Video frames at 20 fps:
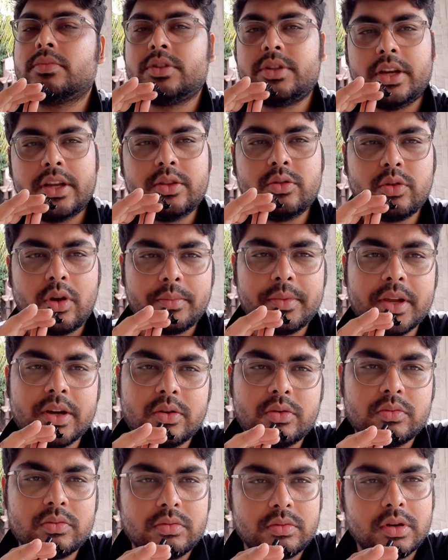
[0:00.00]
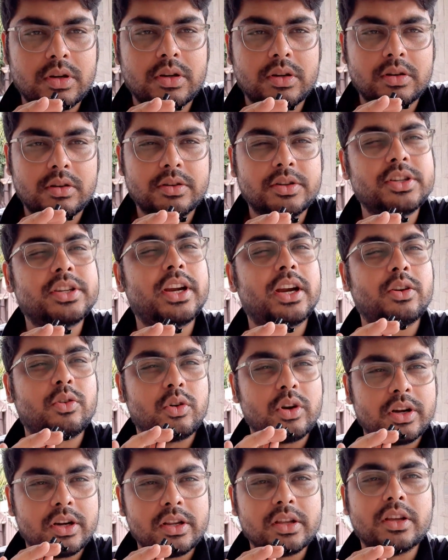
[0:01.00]
সেহেতু আমি একটু শেয়ার
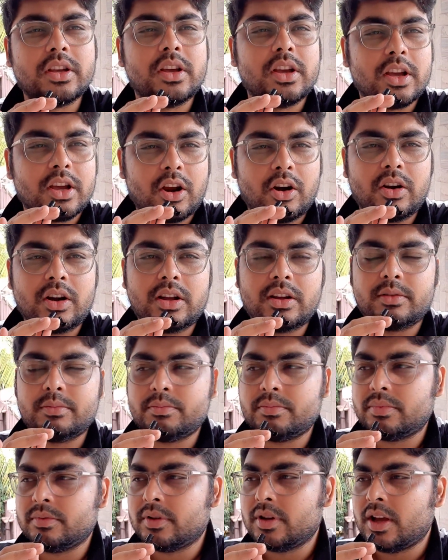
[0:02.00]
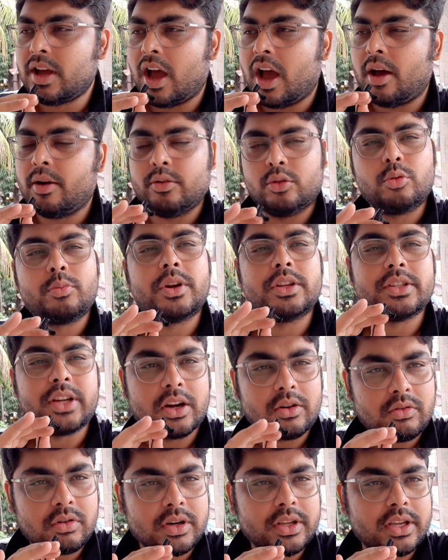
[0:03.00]
করে নিই কারণ তোমরা
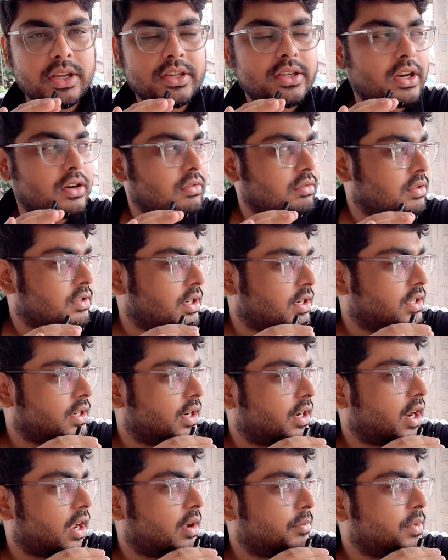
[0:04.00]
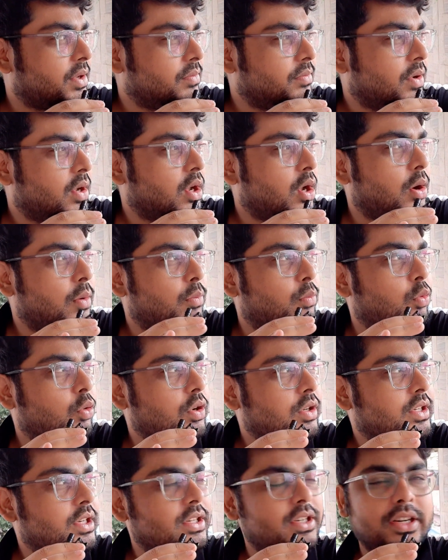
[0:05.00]
জানো অনেকেই জানো যে যেটা আমি
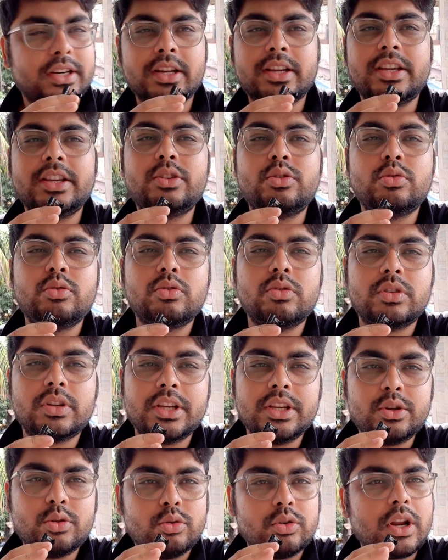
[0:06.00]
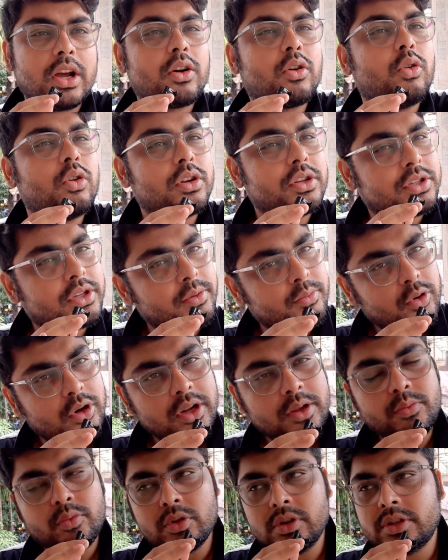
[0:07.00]
বলছি সেটা কিছু কিছুটা ঘটছে
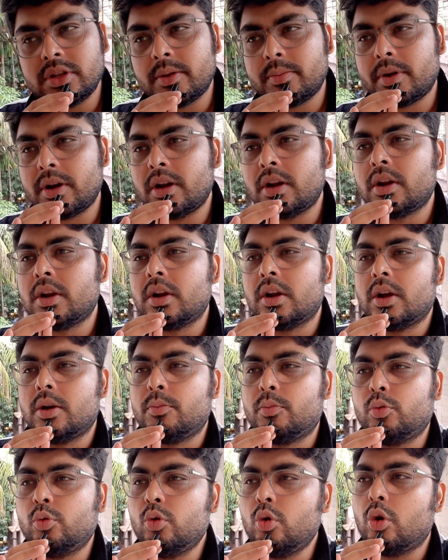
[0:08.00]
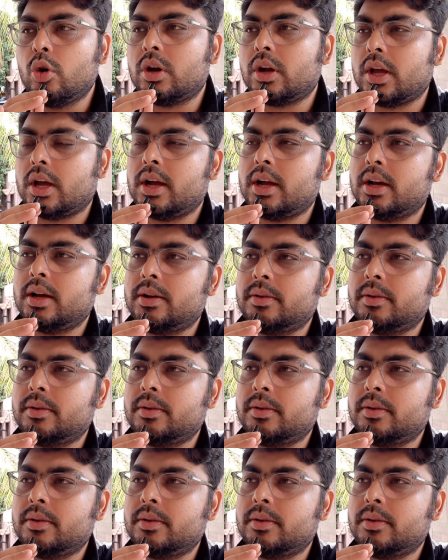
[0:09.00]
বলেই বলছি এবার পুরোটা